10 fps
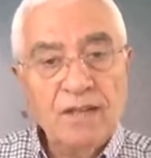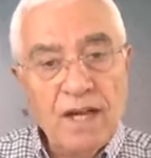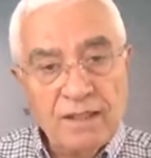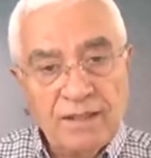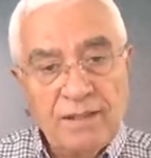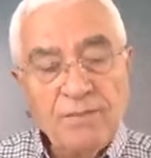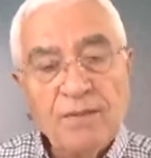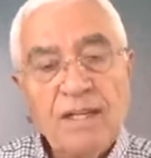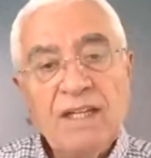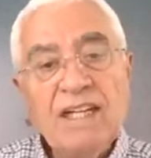yani
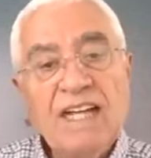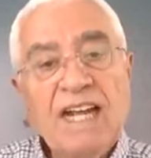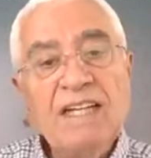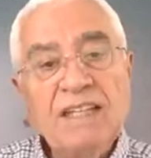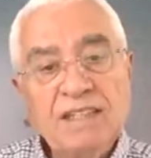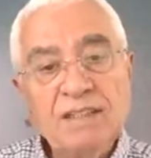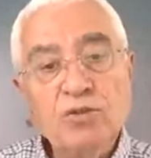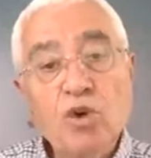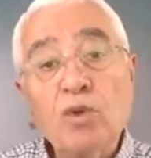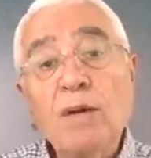50 yıl
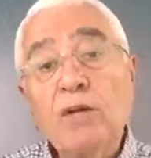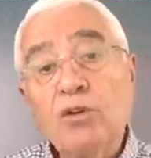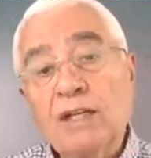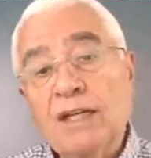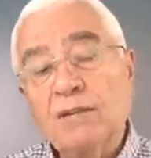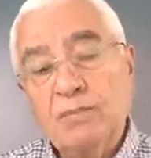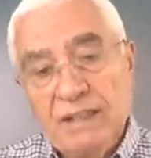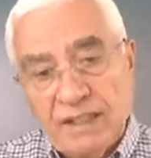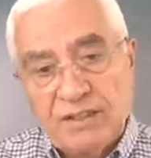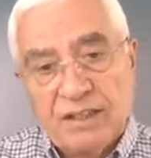normal olarak bir
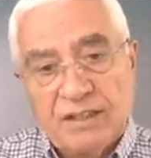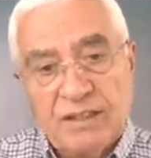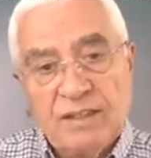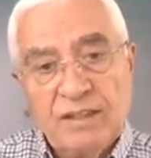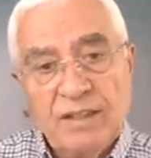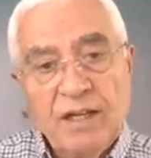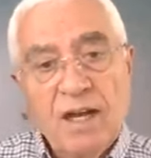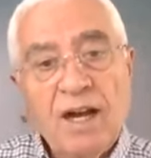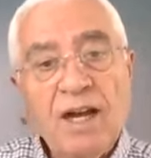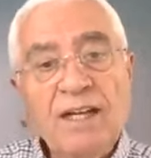yaşadı.
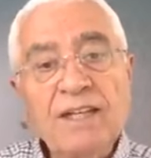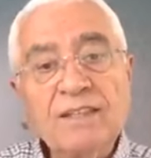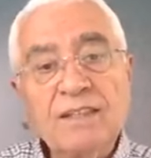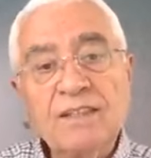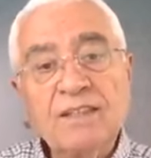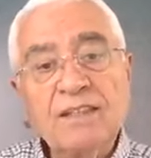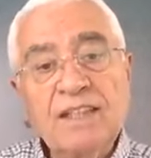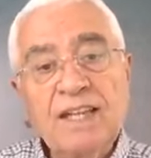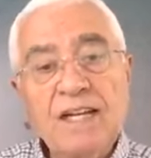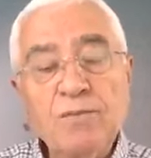Hayatının
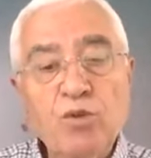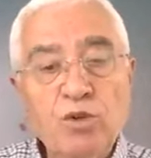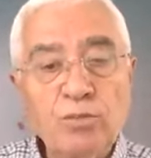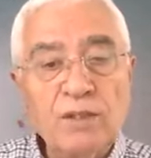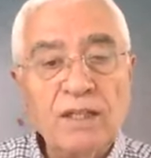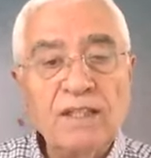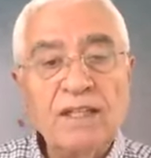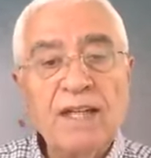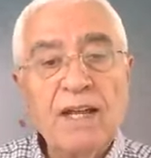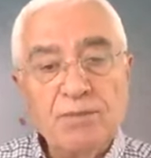diğer
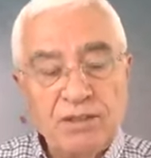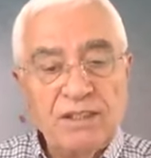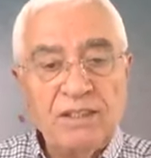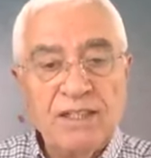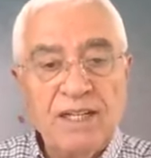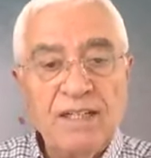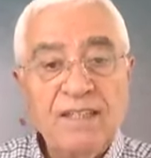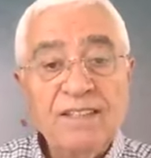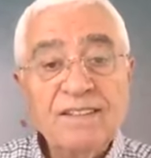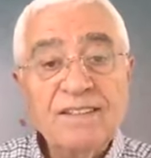bölümlerinin hepsini de
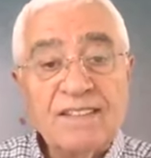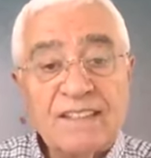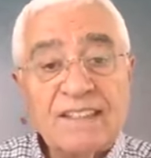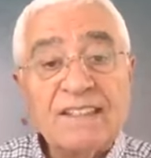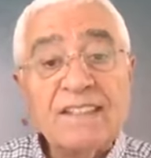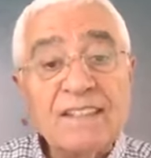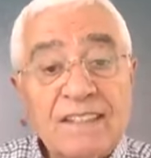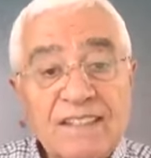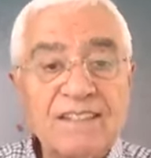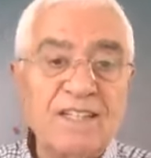
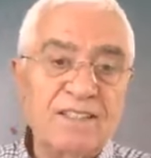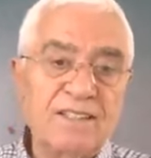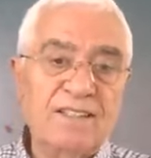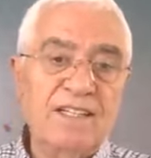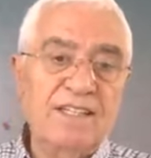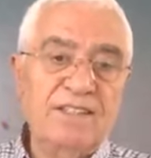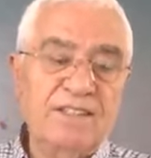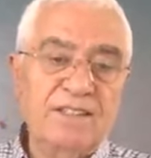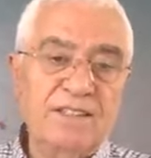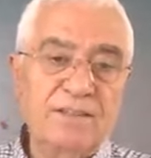sıkıntı içerisinde
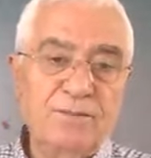geçirdi.